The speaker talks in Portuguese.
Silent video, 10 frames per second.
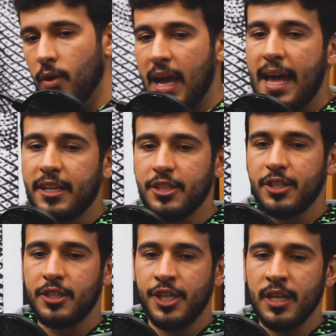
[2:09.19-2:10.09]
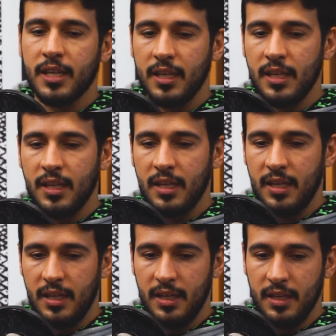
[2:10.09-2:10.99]
falou, cara, a gente tinha
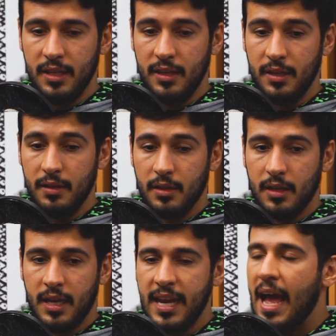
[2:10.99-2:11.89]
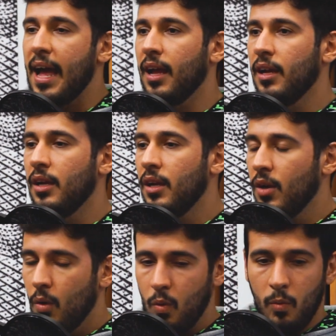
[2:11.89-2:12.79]
que criar
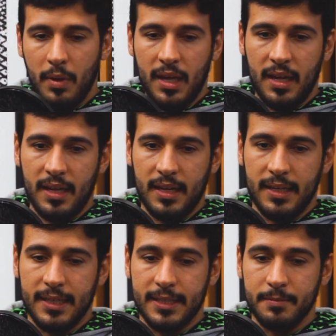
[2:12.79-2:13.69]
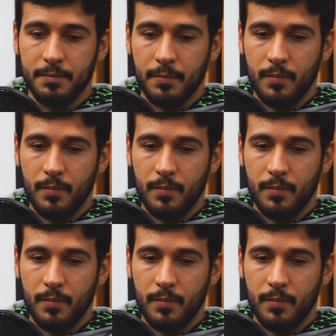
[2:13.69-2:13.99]
uma,